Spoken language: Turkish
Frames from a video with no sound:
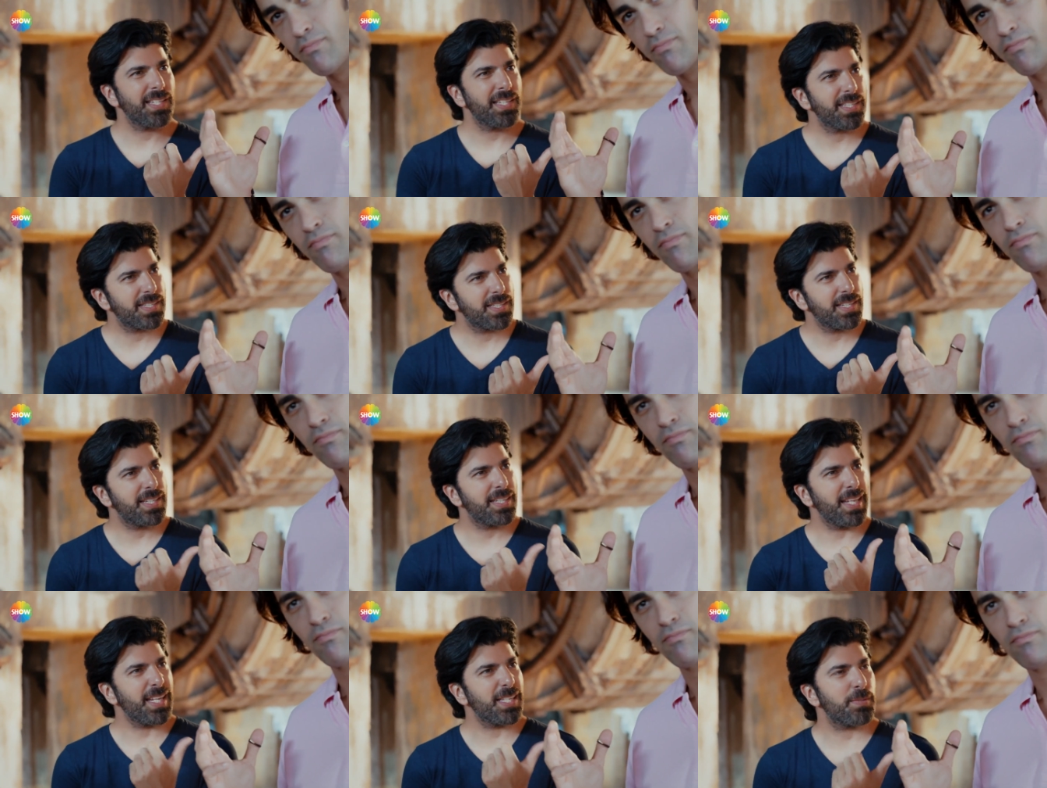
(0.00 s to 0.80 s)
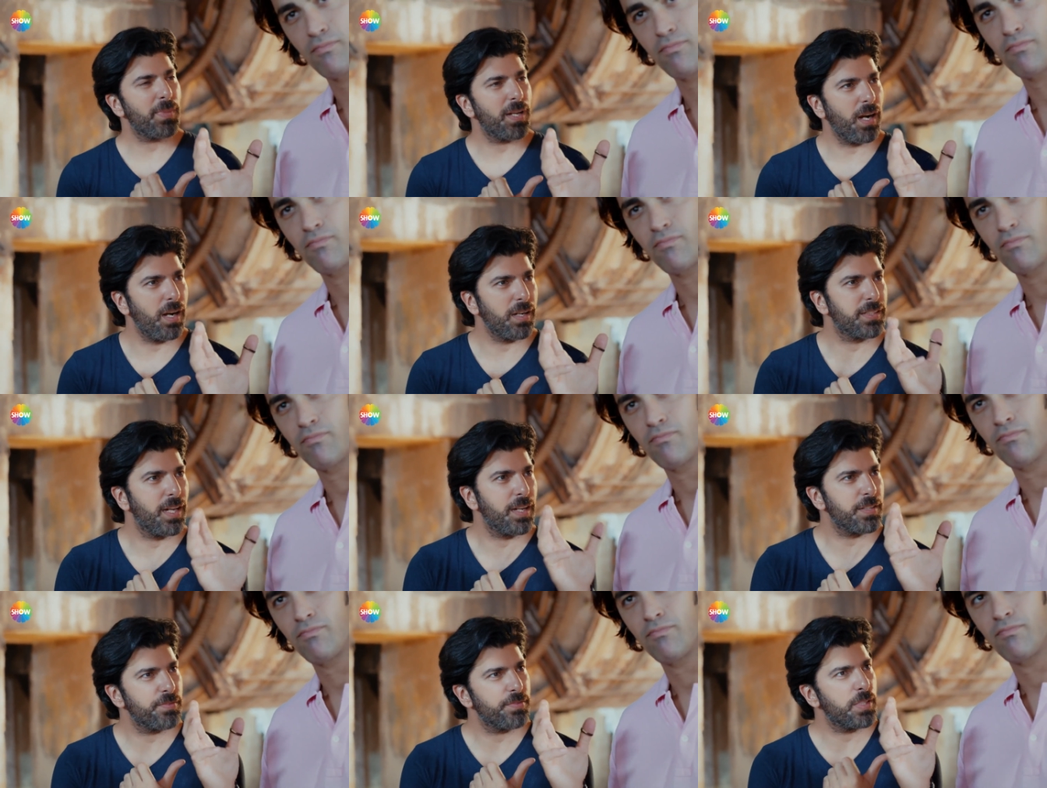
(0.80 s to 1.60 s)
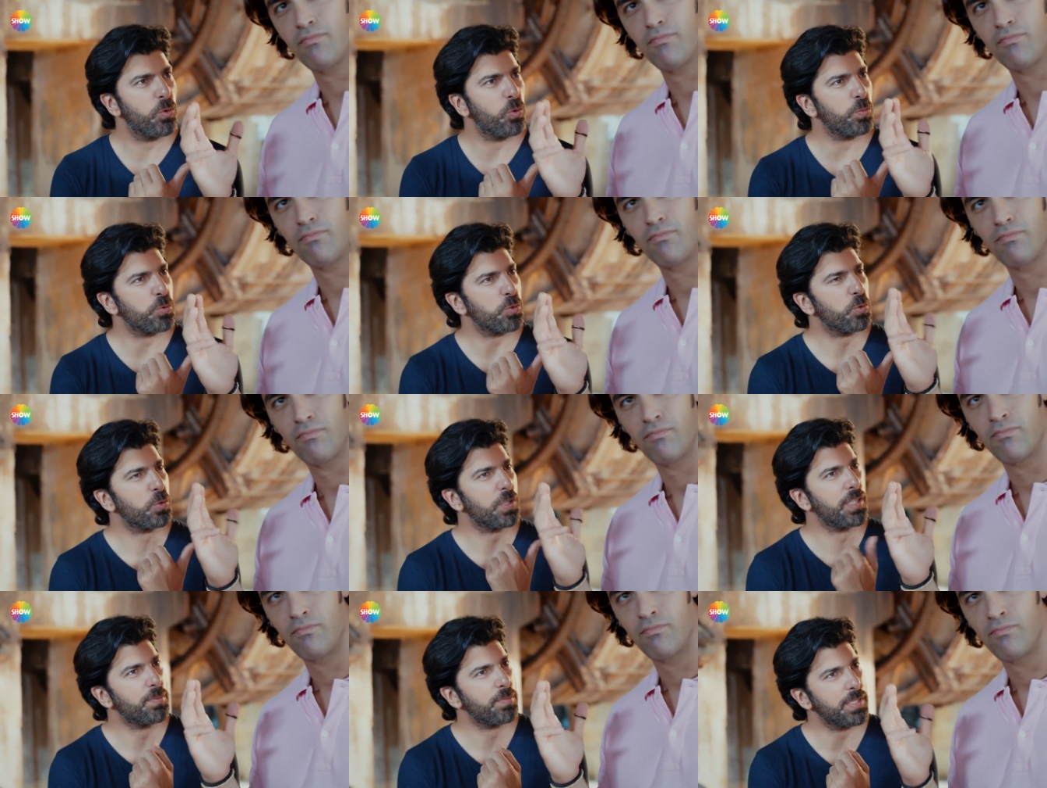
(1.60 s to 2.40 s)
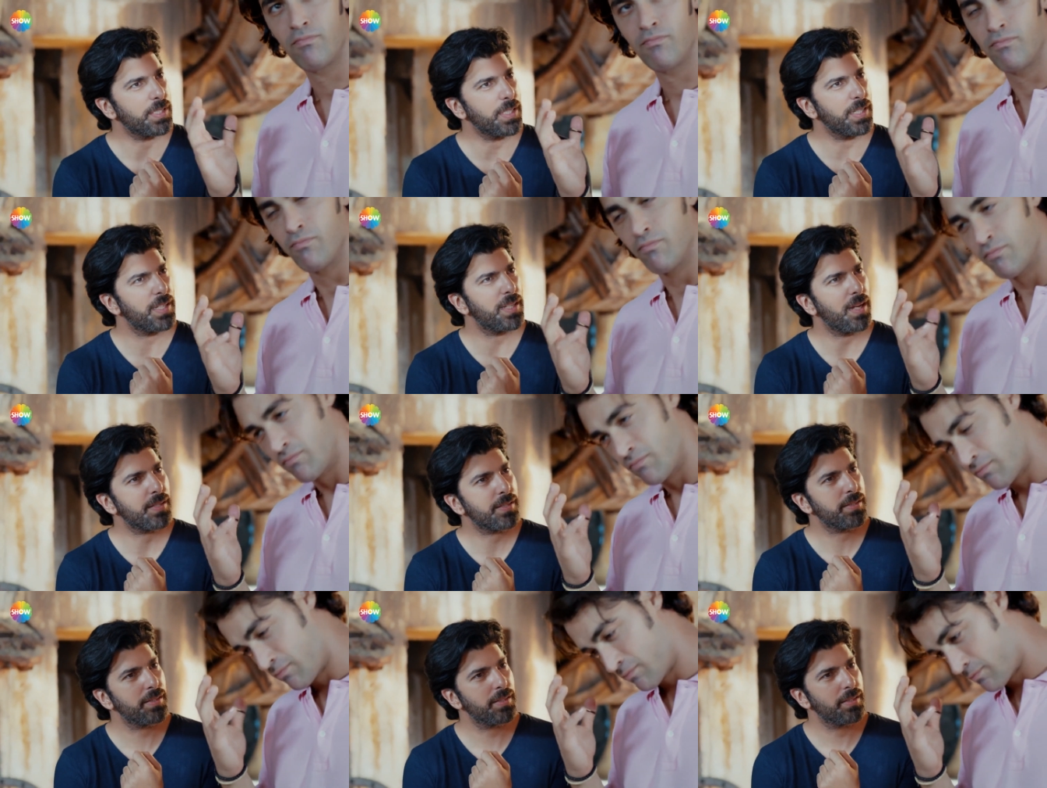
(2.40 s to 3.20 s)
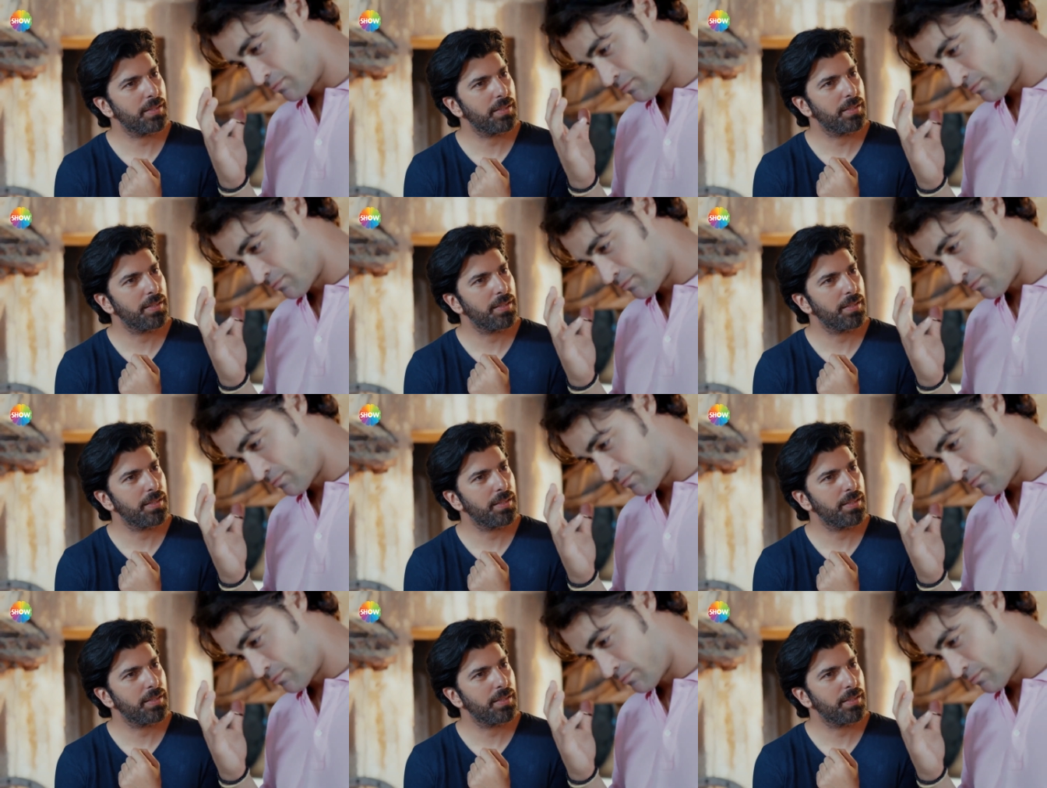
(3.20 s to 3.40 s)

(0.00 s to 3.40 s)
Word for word: senin istediğin Esmer alternatifi de olmuş olur elimizde. Ne dersin?